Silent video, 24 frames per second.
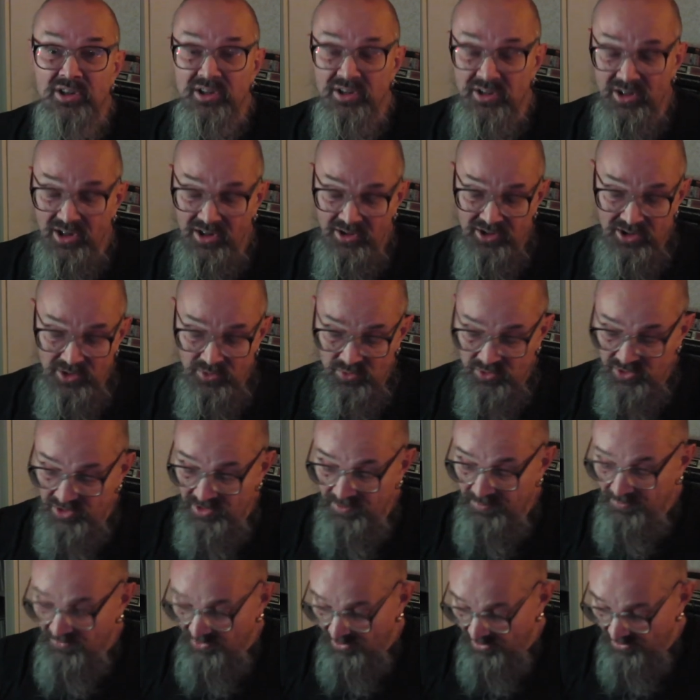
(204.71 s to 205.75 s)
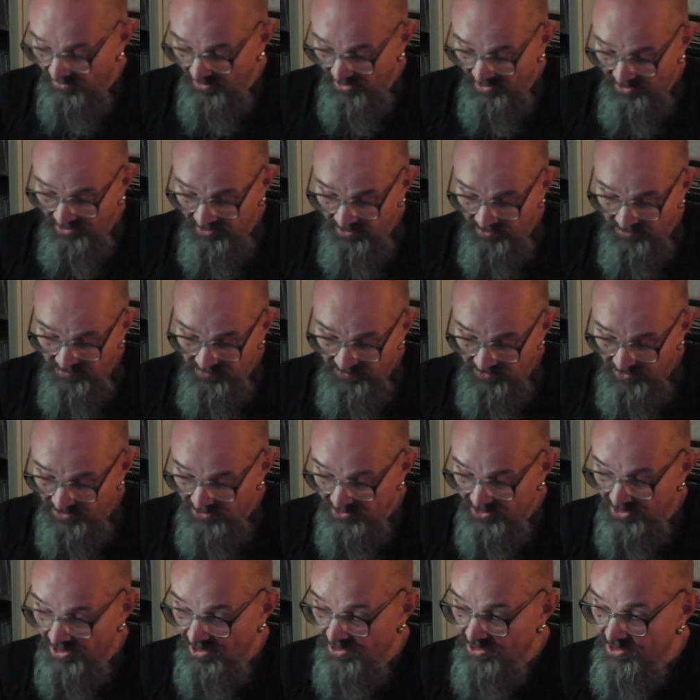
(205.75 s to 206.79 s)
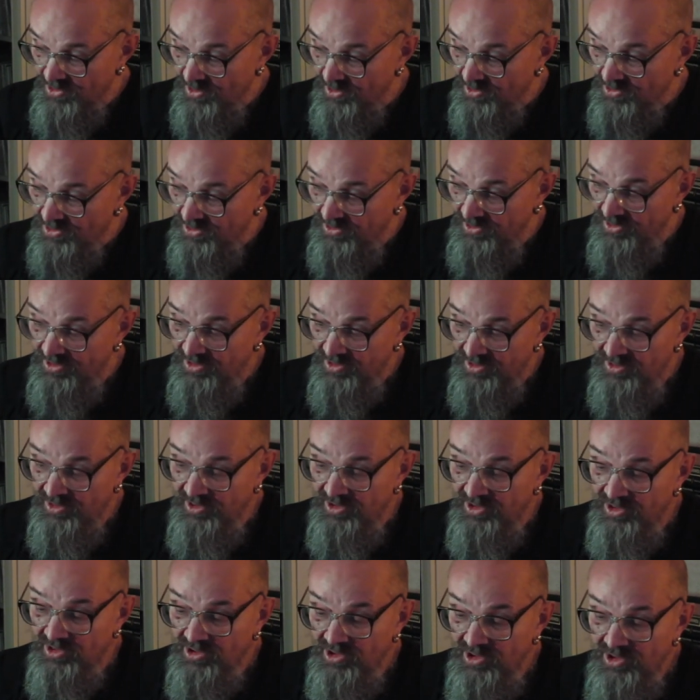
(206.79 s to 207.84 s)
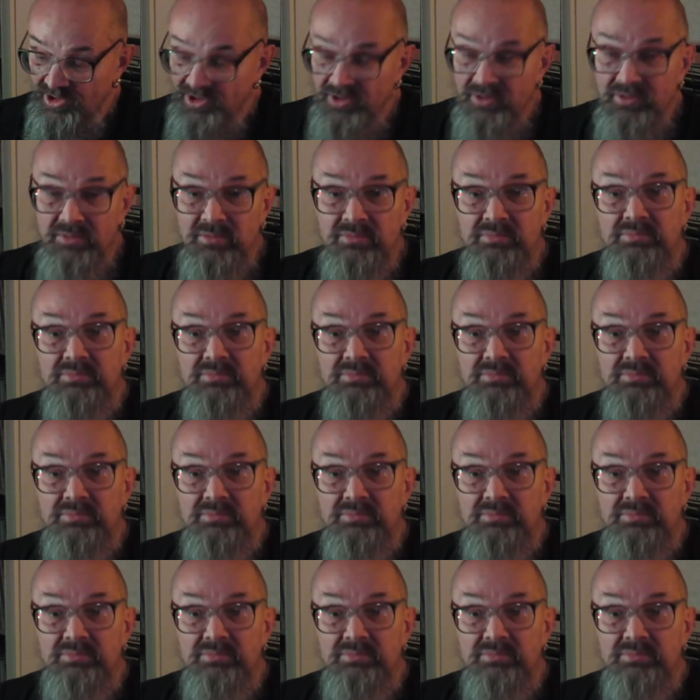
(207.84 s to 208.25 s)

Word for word: как я уже говорил, Чак Черчилл и Рик Ли,